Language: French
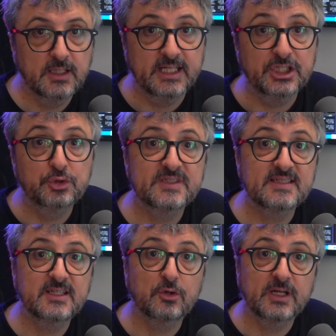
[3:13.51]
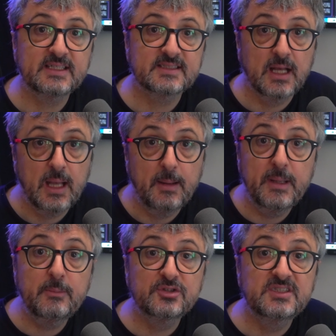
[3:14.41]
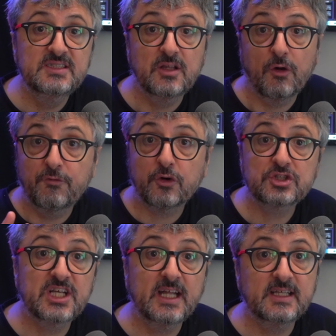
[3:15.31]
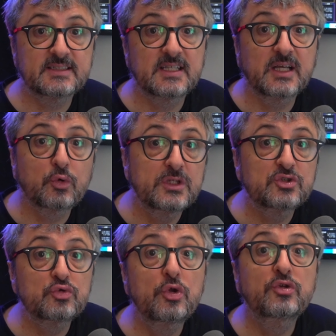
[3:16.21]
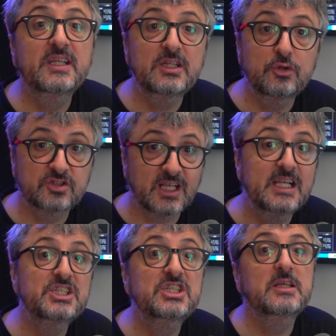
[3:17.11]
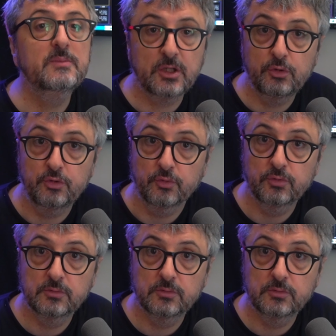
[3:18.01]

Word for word: Et chose assez cocasse, même le site 4chan s'est écroulé sous le DDoS légitime qui a eu lieu